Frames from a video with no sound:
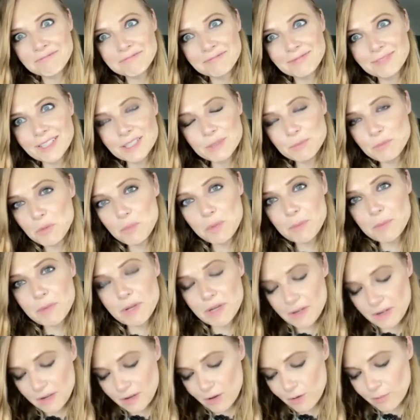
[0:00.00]
es mi
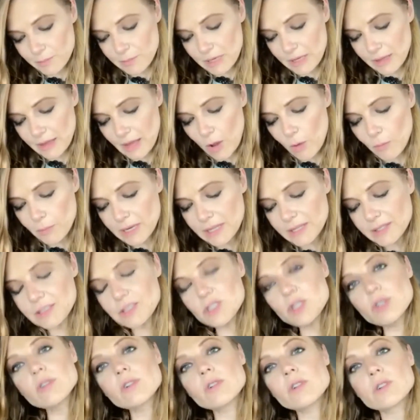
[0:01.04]
primera comedia. Hombre, he
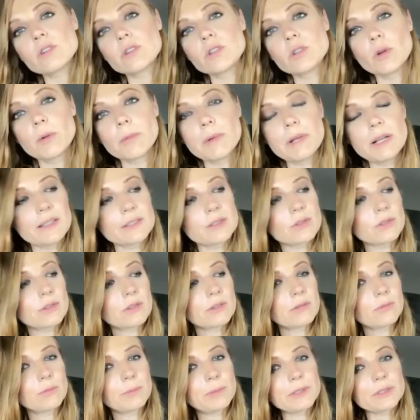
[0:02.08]
hecho novelas con
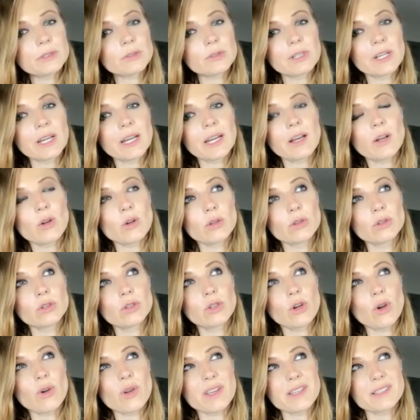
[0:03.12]
un personaje con
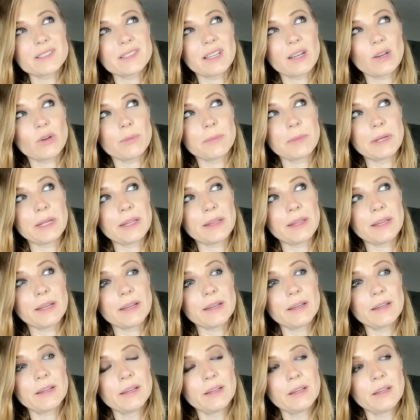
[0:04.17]
toques de comedia,
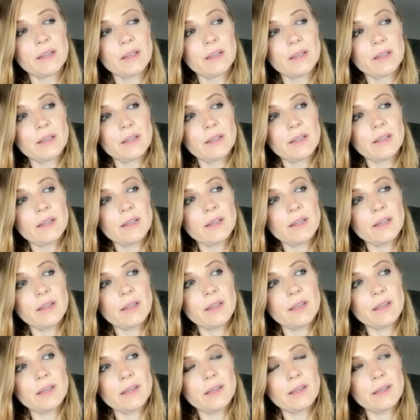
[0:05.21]

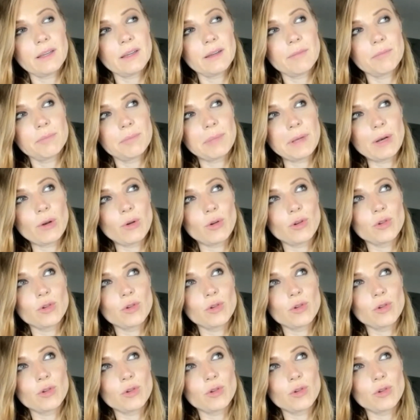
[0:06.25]
eh, pero